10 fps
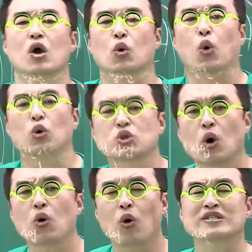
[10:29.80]

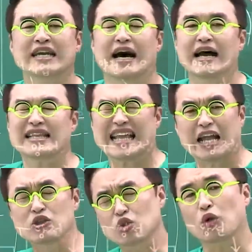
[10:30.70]
고종 혼자
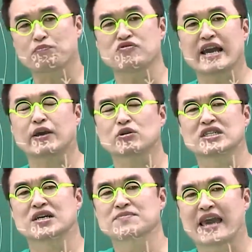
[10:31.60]
단독 플레이로
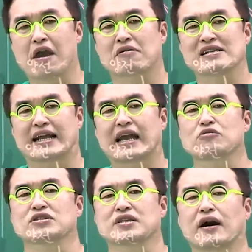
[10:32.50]
지금 개혁을
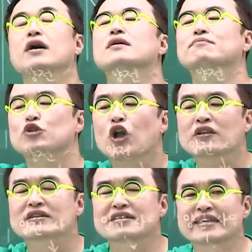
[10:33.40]
단행하고 있어요.
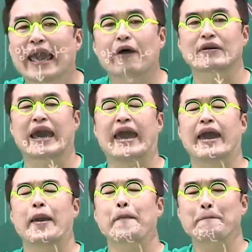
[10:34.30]
물론 그
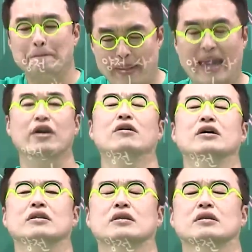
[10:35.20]
개혁의
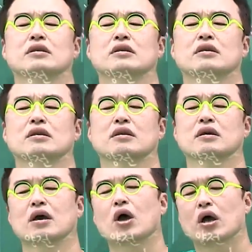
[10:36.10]
배경은
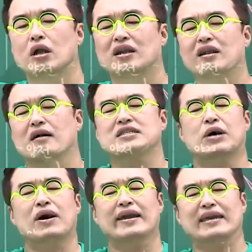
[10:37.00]

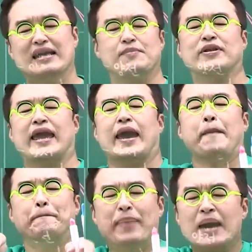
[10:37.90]
러시아와
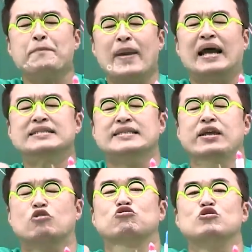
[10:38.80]
일본의 팽팽한
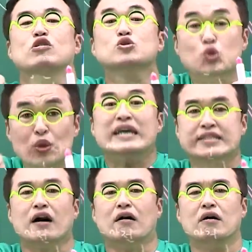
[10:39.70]
세력 균형
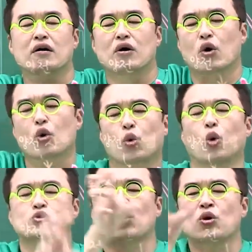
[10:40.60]
속에서
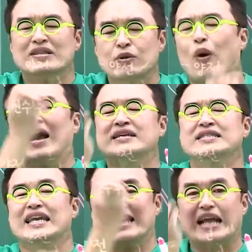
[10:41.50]
고종
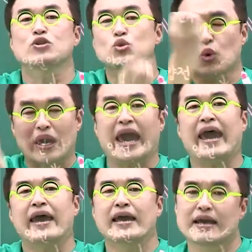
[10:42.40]
황제
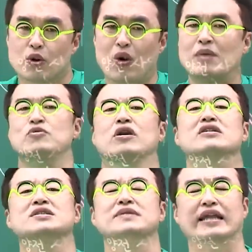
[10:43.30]
단독의
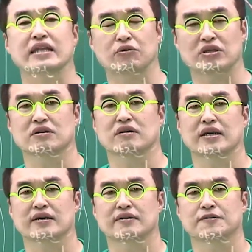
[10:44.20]
광무개혁이 지금 단행되고 있는 거예요.